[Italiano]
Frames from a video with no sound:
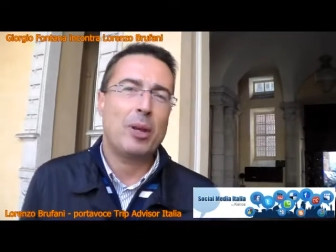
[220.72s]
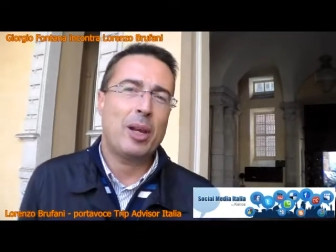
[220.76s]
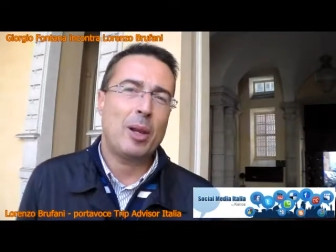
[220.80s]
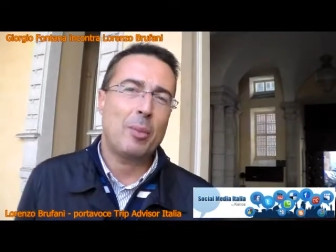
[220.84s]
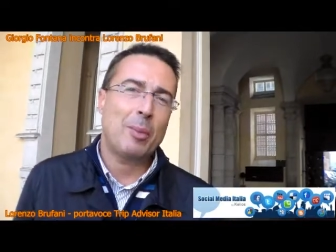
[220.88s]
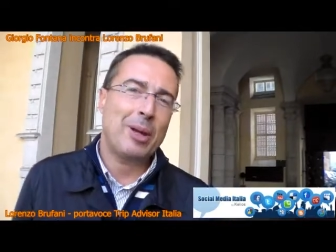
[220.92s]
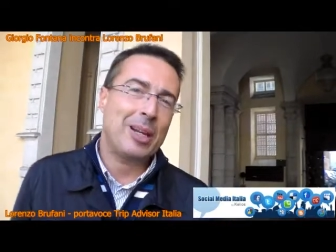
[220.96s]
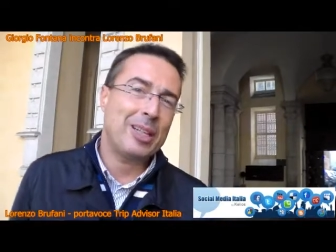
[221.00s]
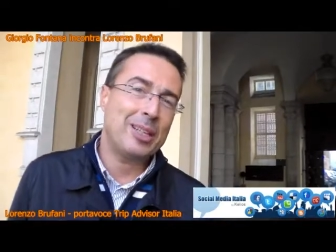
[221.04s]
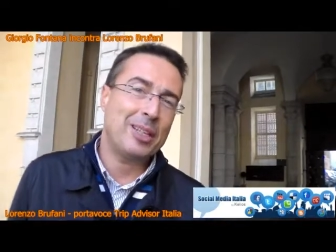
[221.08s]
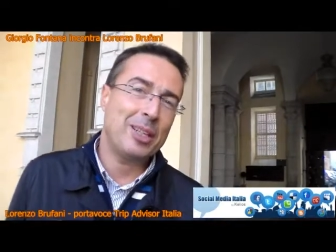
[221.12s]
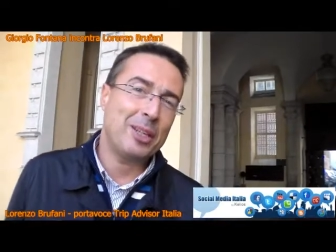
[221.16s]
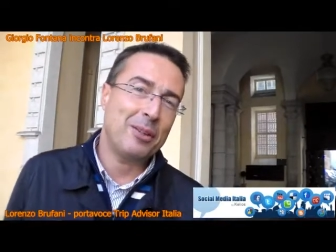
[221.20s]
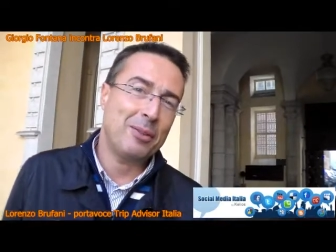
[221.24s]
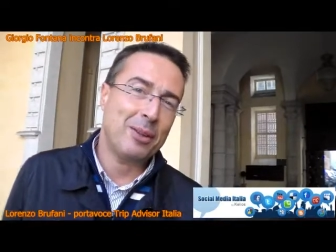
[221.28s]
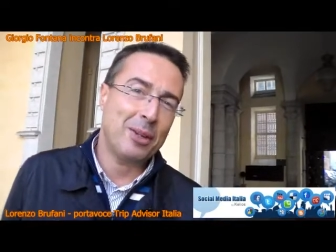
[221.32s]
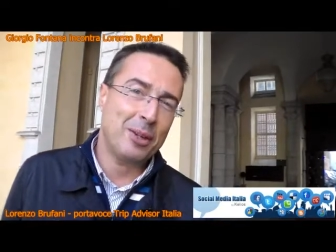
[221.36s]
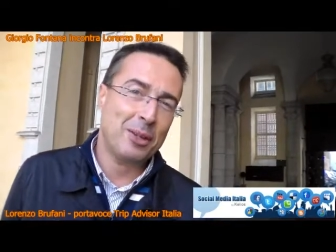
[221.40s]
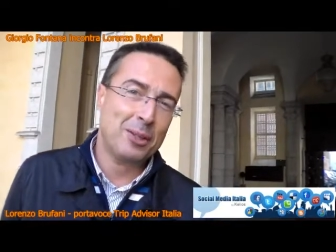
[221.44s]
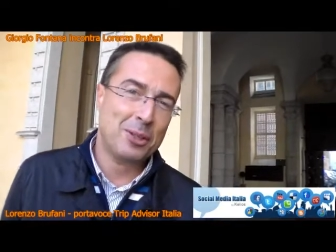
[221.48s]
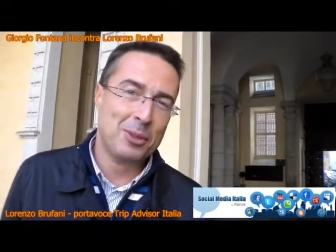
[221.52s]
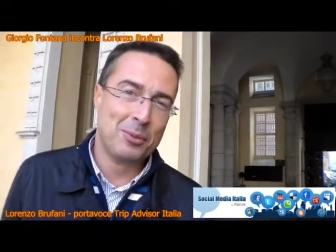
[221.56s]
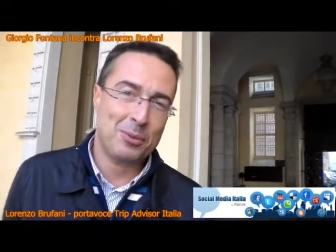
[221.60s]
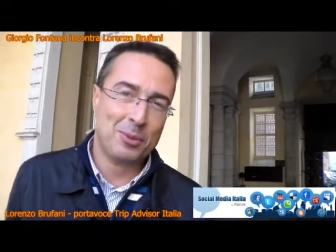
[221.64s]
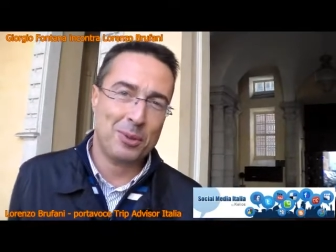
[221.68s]
come le
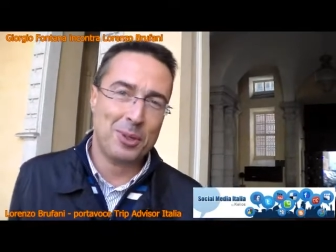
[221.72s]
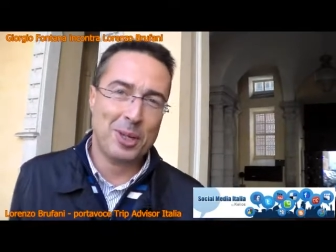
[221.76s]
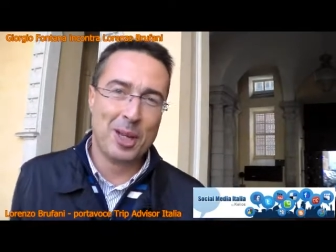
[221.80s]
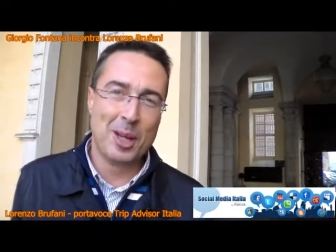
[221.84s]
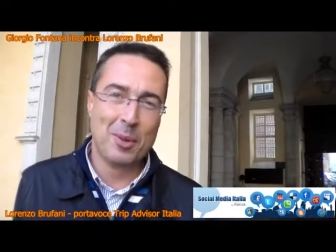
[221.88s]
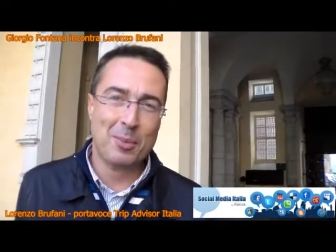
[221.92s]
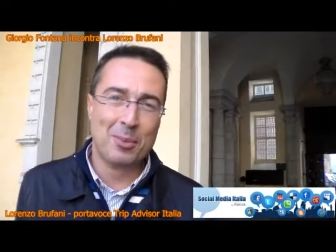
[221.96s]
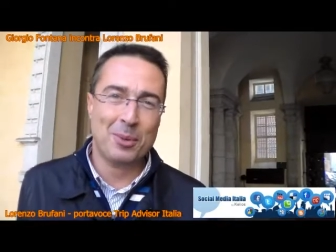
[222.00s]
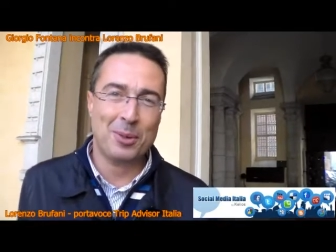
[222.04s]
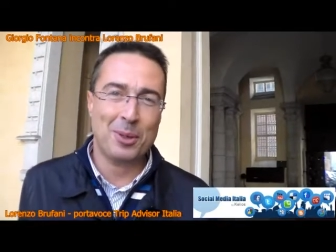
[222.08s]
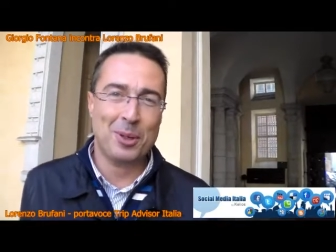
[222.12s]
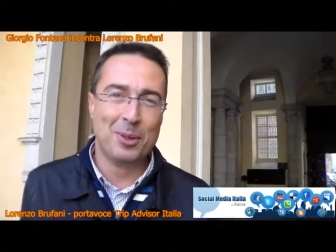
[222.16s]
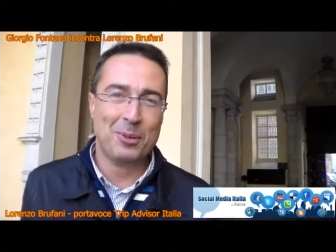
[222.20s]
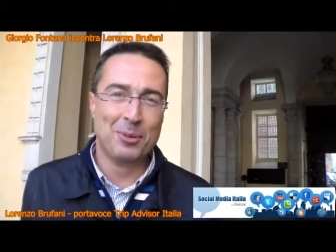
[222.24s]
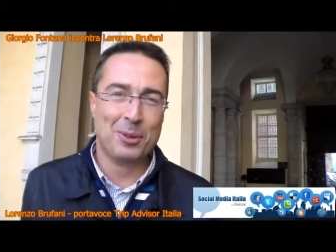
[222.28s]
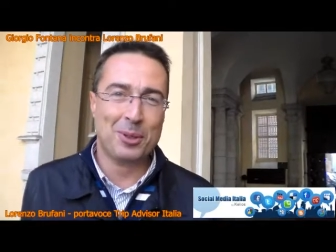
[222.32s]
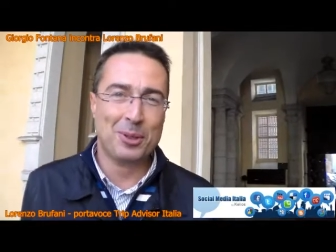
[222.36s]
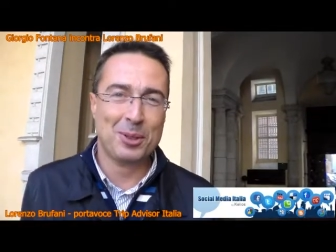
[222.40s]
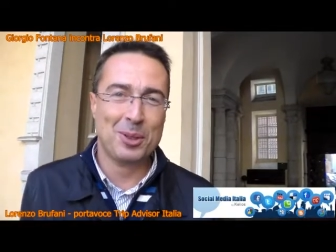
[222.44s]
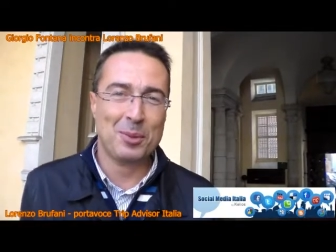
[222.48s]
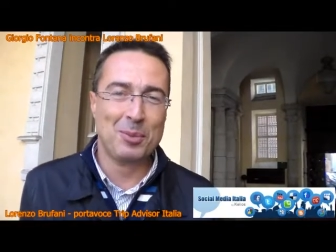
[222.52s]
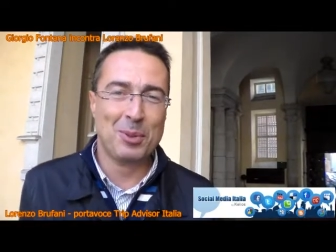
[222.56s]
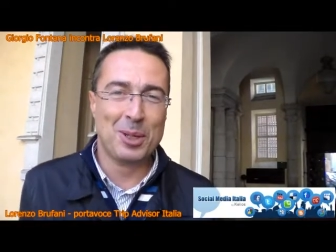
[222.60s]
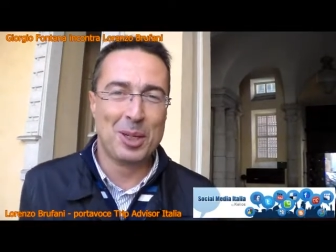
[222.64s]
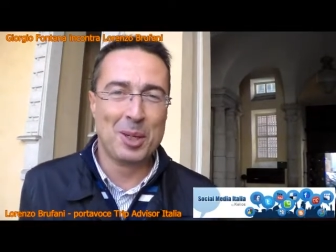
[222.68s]
Maldive, no? se vogliamo, io
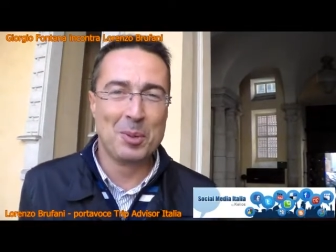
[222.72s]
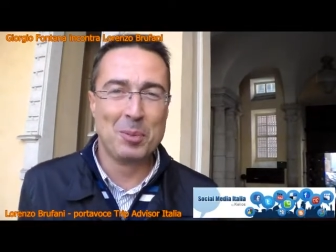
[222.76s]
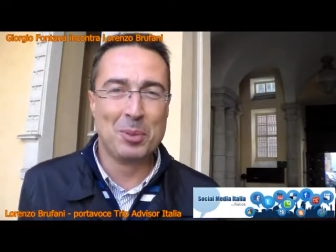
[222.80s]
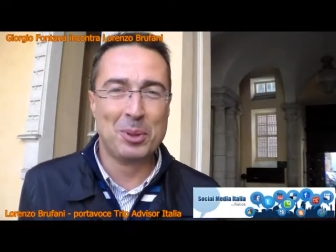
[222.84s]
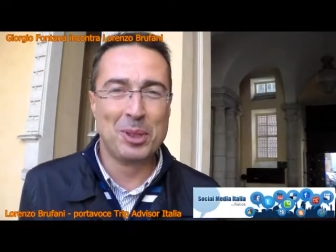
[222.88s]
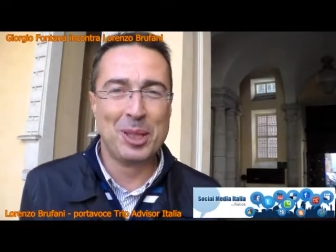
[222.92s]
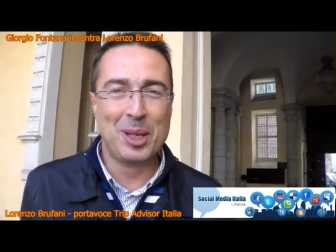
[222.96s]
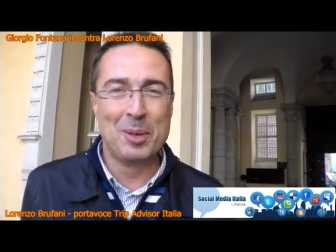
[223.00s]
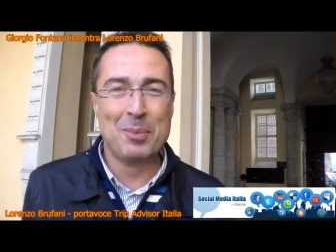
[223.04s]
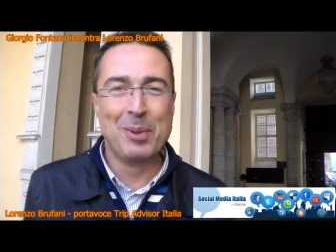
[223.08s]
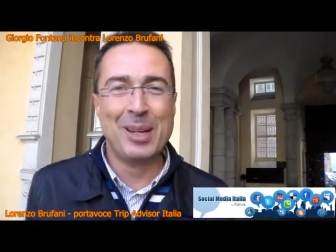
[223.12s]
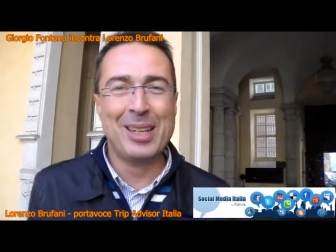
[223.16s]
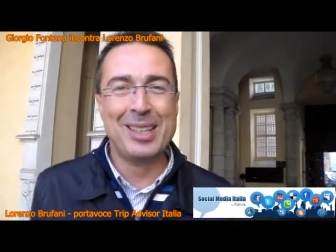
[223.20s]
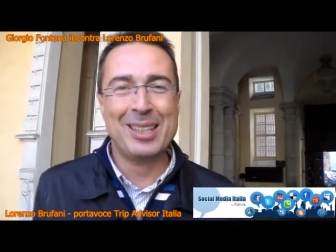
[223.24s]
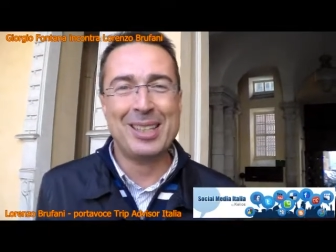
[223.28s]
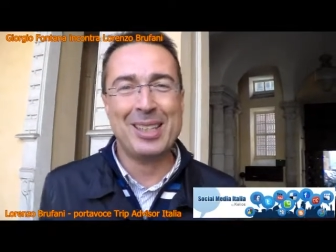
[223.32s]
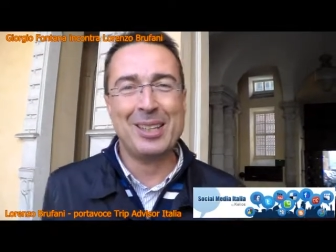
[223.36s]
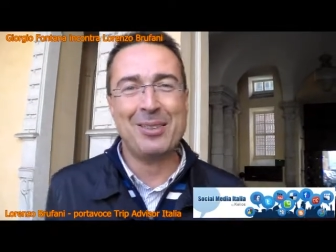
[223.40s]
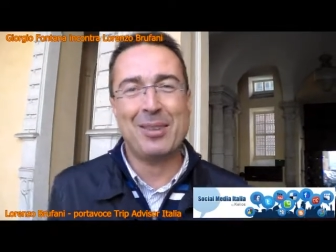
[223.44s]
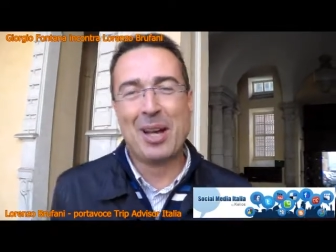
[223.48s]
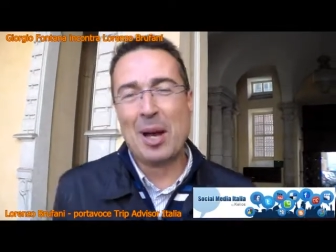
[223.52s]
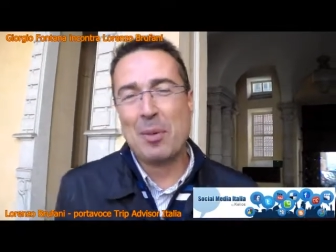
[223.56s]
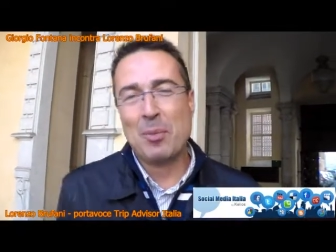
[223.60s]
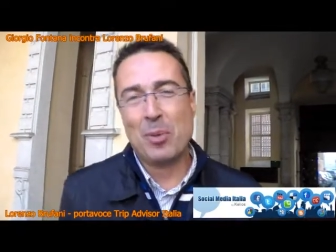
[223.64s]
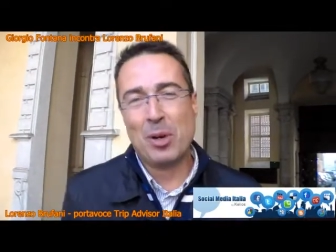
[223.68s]
faccio sempre l'esempio delle
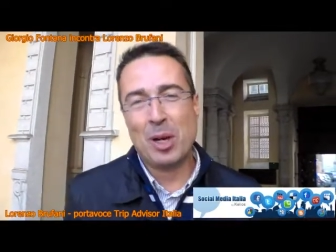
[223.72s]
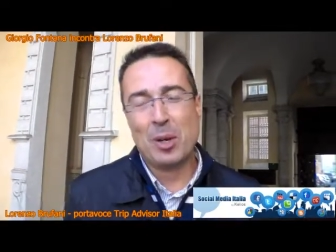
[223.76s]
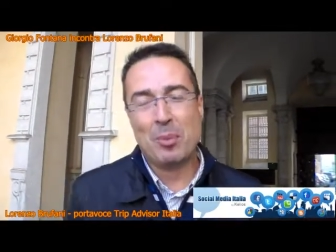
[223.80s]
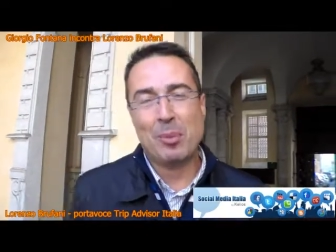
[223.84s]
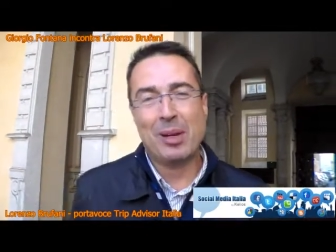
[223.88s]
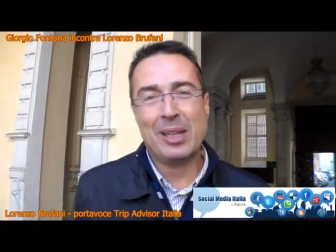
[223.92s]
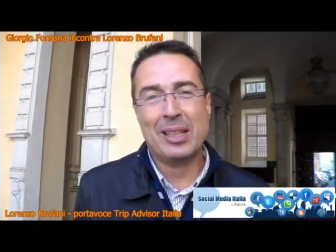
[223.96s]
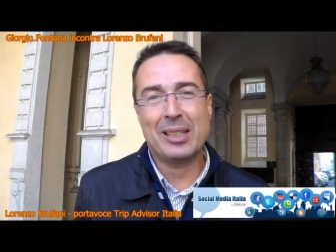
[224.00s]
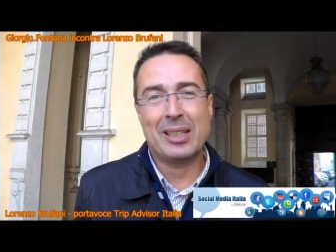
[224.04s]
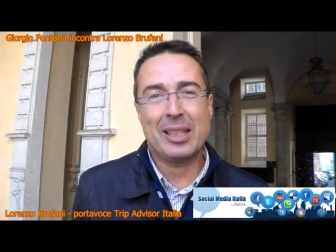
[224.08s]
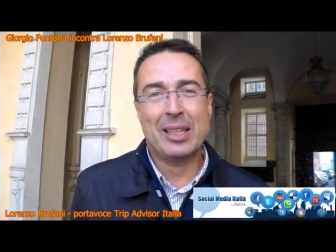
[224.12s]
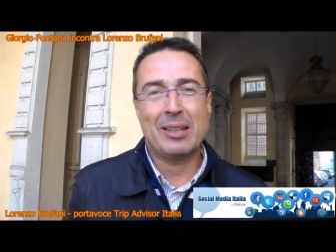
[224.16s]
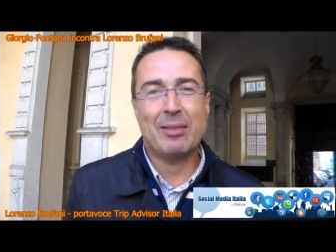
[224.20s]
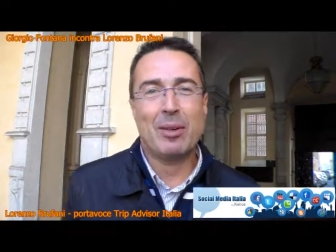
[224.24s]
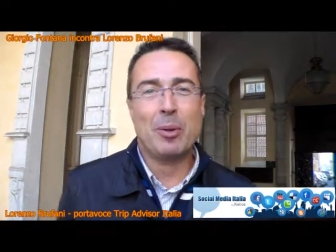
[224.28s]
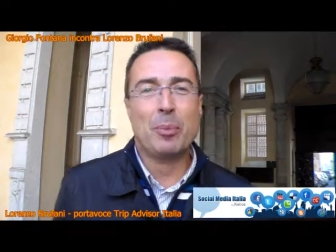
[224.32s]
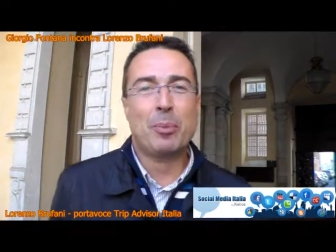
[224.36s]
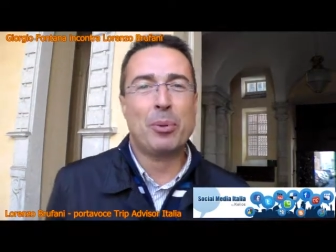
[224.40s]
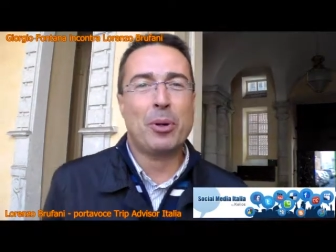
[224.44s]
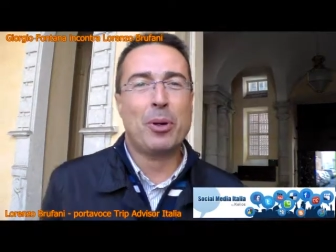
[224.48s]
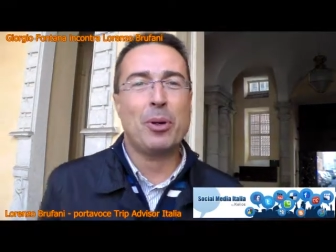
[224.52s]
Maldive, amo le Maldive,